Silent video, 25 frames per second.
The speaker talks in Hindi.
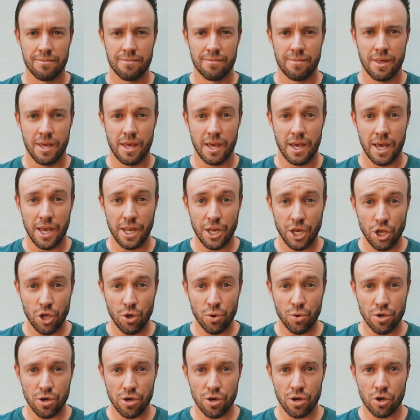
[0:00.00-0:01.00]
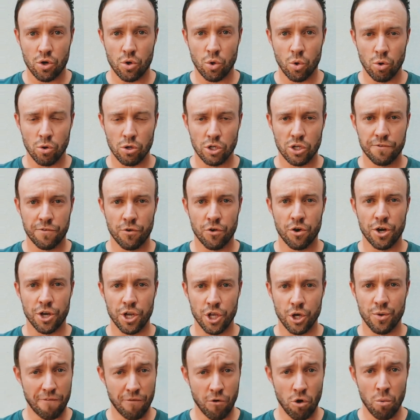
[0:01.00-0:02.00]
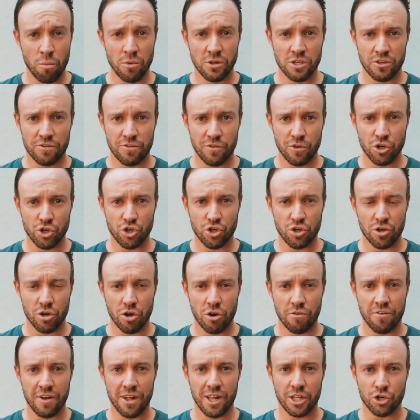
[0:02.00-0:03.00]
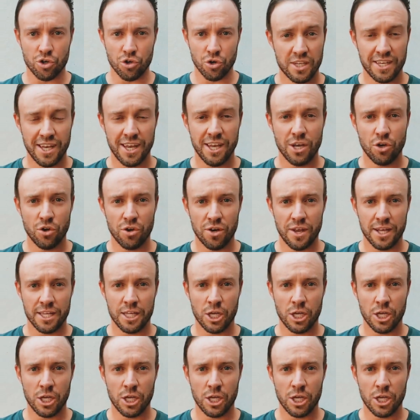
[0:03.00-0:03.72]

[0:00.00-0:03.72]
ए बी डिविलियर्स के बारे में कुछ ऐसे फैक्ट जो आप नहीं जानते हैं फैक्ट